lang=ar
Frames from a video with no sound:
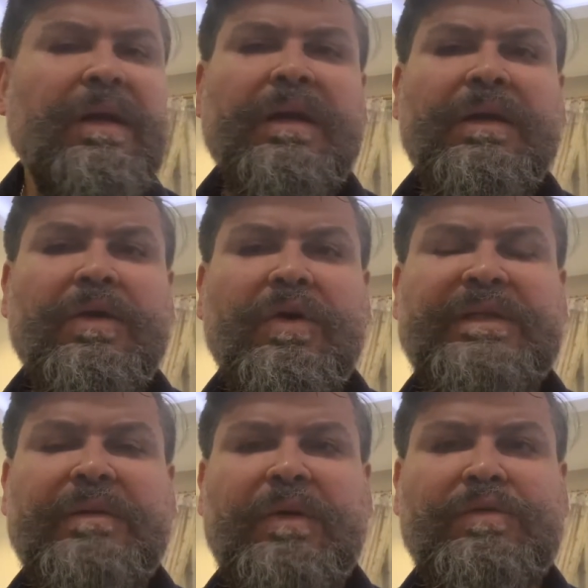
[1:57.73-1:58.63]

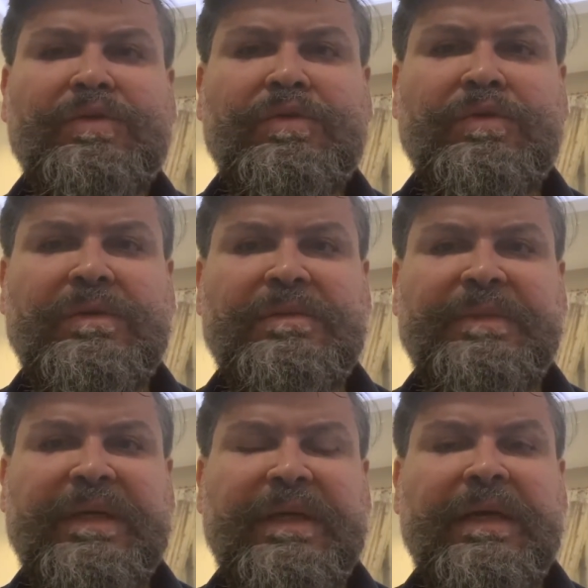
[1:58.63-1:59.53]
الجلوتين موجود
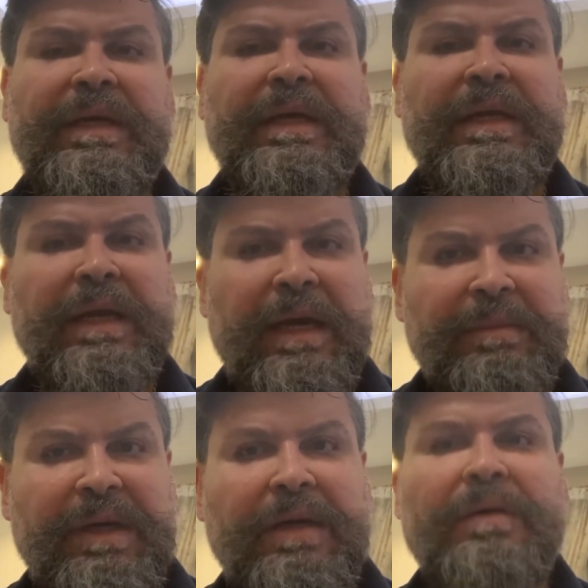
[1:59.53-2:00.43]

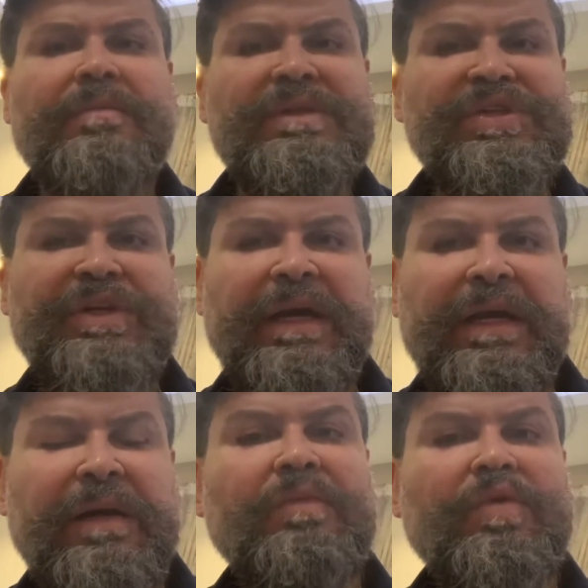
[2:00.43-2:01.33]
بالقمح
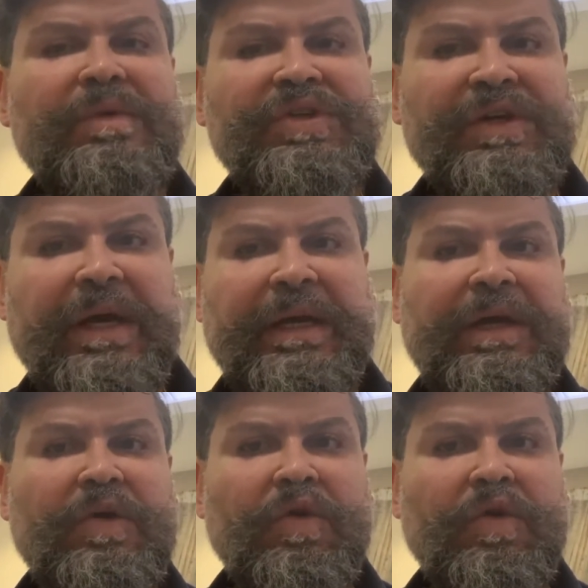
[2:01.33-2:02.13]
وبالشلم وبالشعير